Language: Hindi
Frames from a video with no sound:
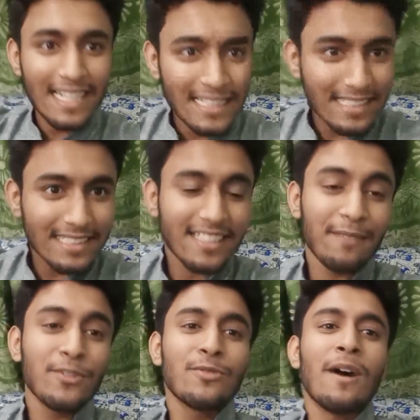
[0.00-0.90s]
है ये चीज़ है
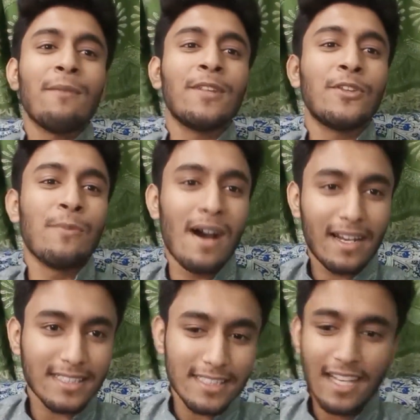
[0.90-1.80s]
अभी सुबह हमने
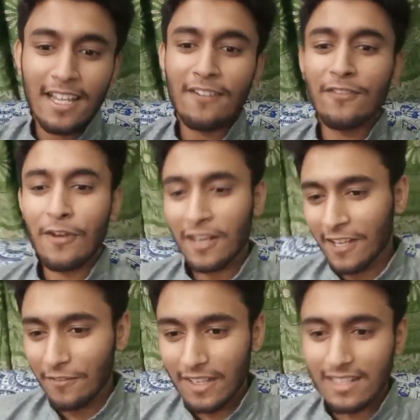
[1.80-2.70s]
दोबारा से जाना है
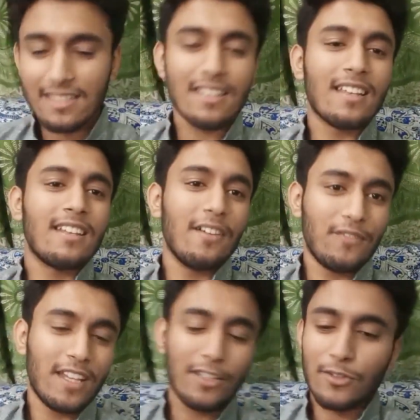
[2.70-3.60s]
फॉरन अफेयर्स के
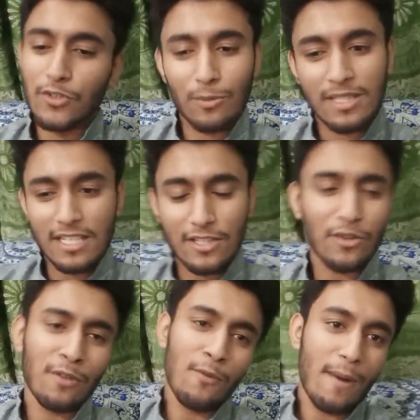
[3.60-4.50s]
दफ्तर तो जो भी चीज़
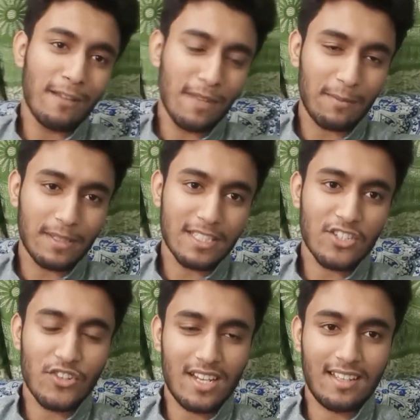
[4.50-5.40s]
होगी वो बाद में आपके साथ
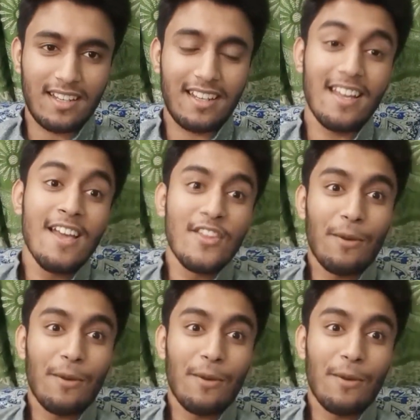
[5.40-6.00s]
शेयर करेंगे